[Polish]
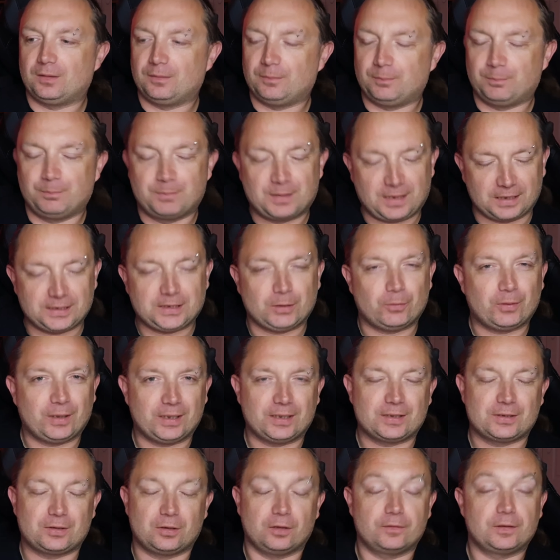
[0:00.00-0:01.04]
bracia
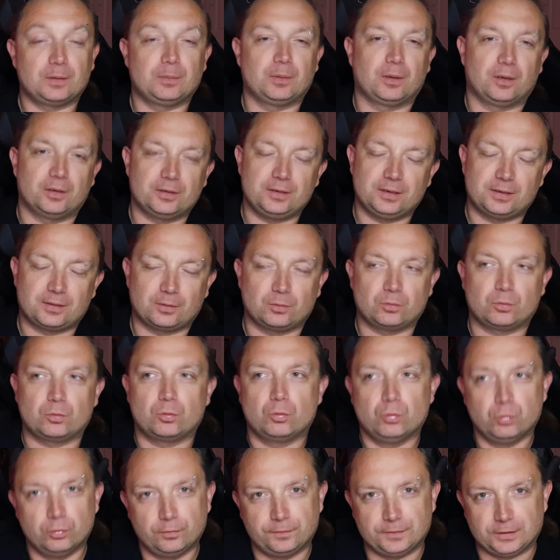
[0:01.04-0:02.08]
Wyansowie, bo oni są
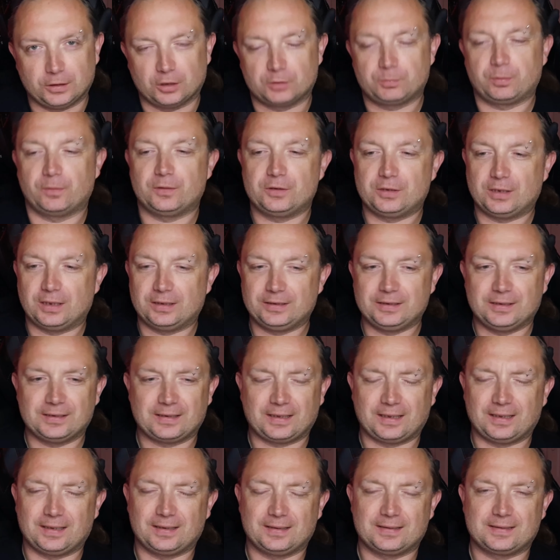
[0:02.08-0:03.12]
głównie odpowiedzialni
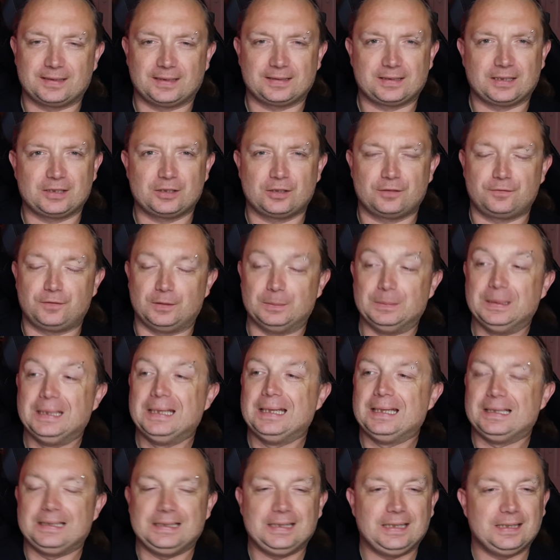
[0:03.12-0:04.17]
za, za tenże film,
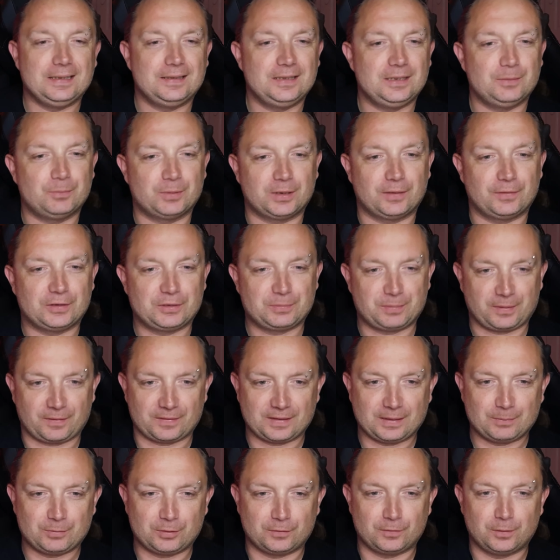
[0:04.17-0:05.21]
nie jedyni, bo nawet
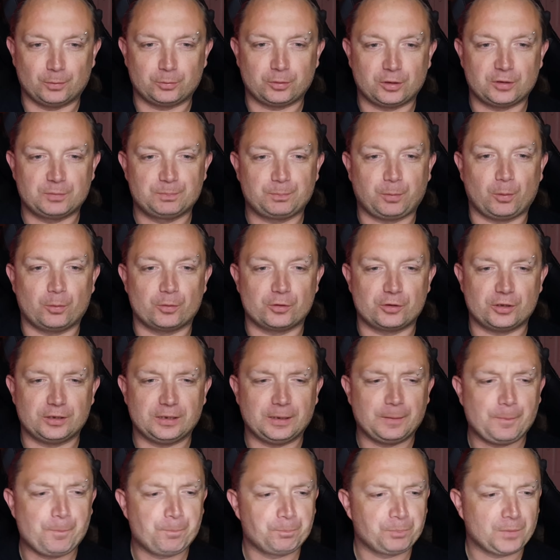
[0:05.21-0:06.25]
sprawdzałem przed chwilą, to jest
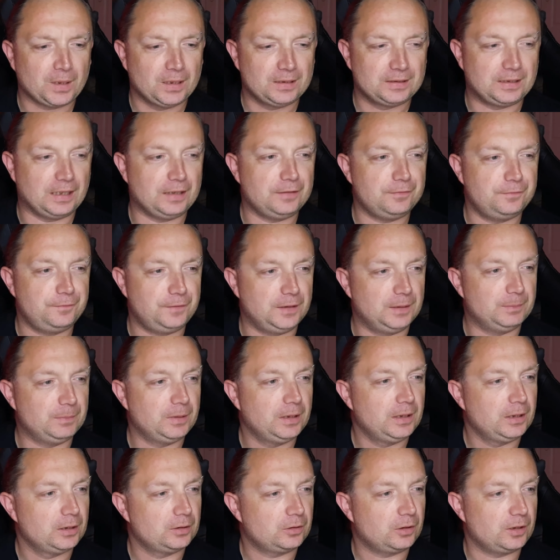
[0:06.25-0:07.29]
połączenie, ten film
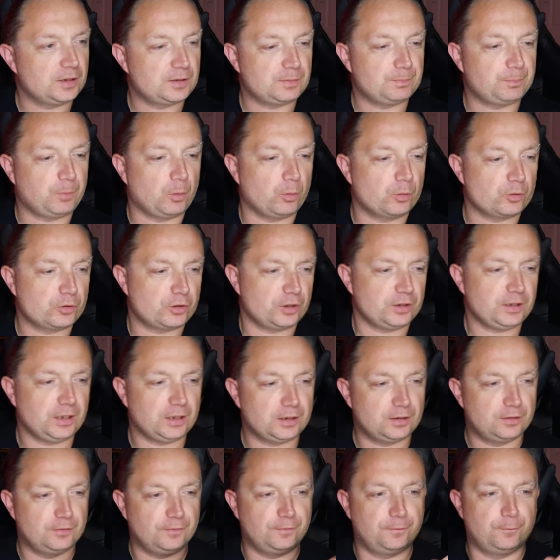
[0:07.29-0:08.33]
to jest połączenie
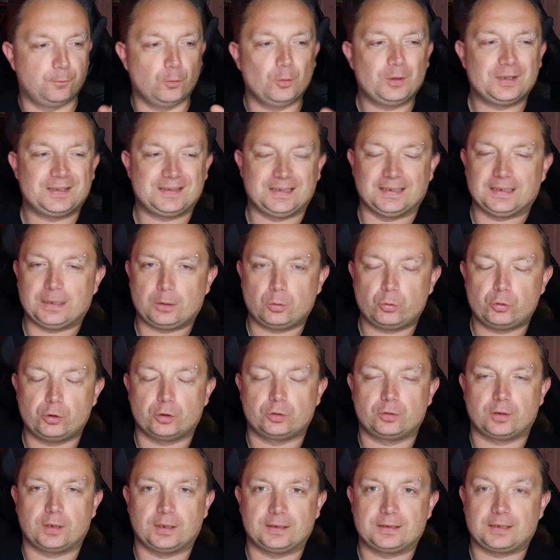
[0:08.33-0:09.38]
dwóch scenariuszy,
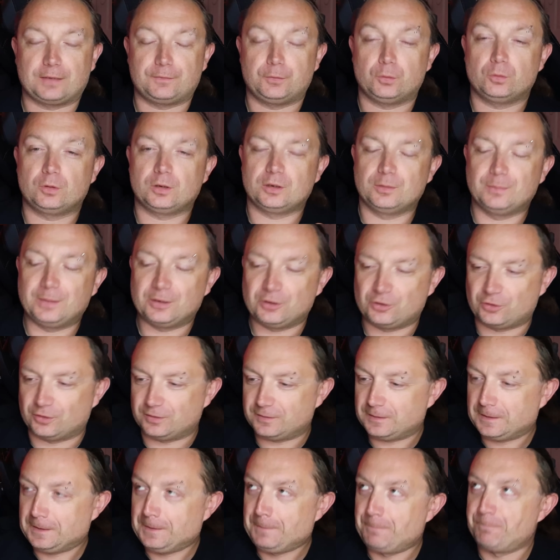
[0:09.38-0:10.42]
które trafiły do Dimensions.
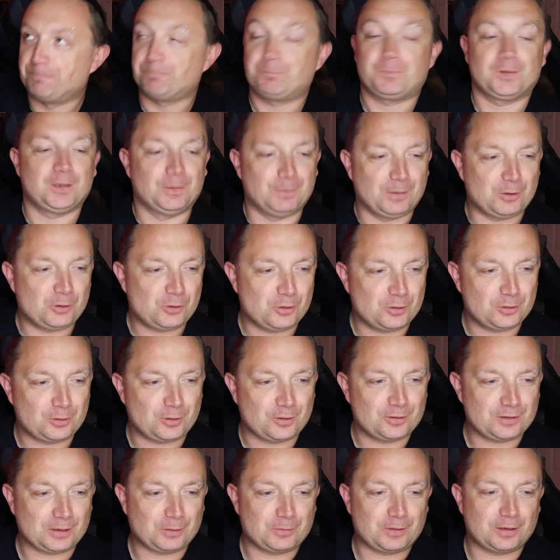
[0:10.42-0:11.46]
Dimensions to
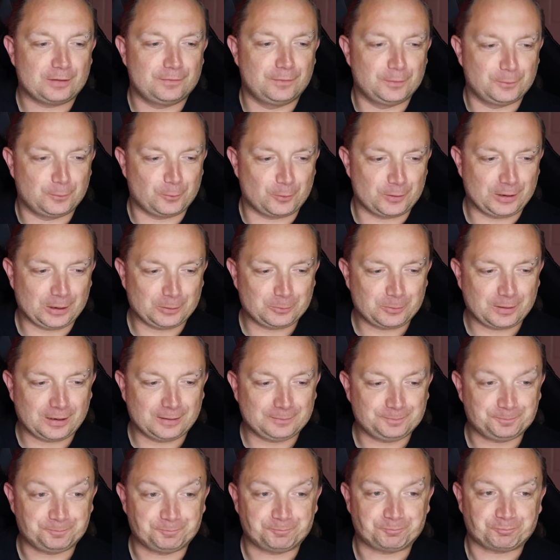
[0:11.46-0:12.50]
jest akurat wytwórnia, która,
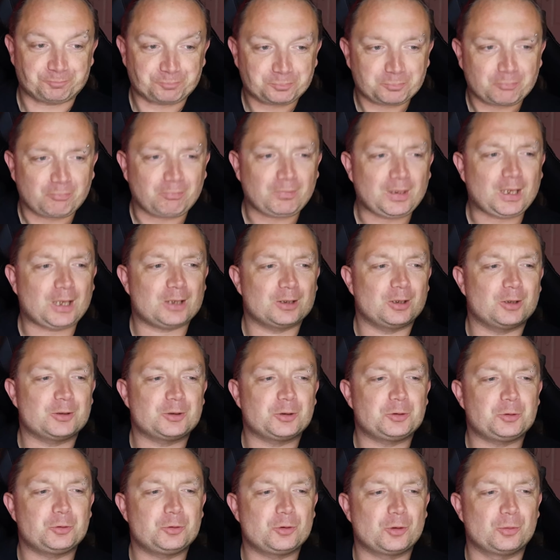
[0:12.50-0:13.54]
no co
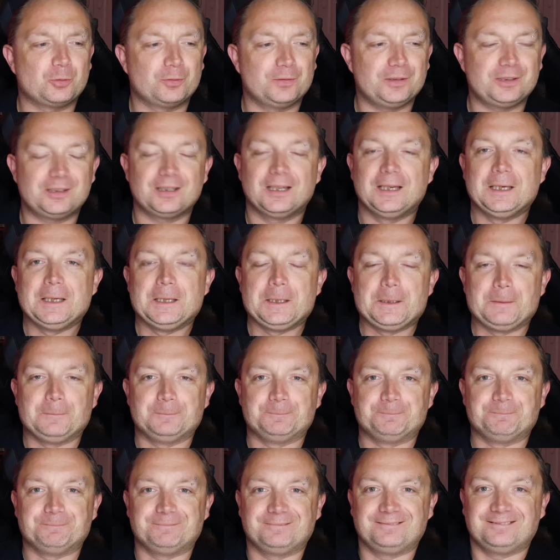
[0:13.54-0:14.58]
tu dużo mówić,
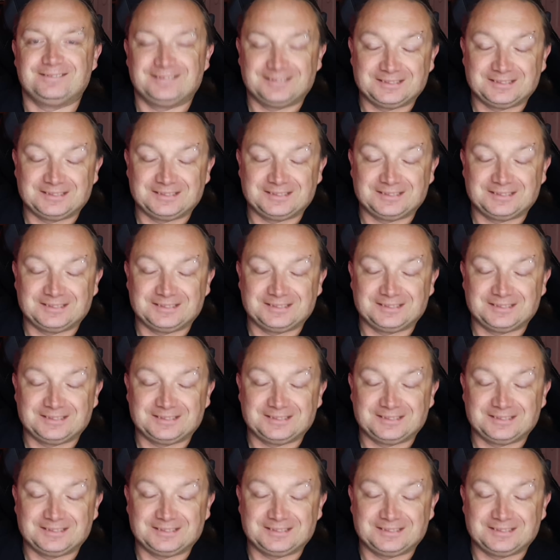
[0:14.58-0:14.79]
mm,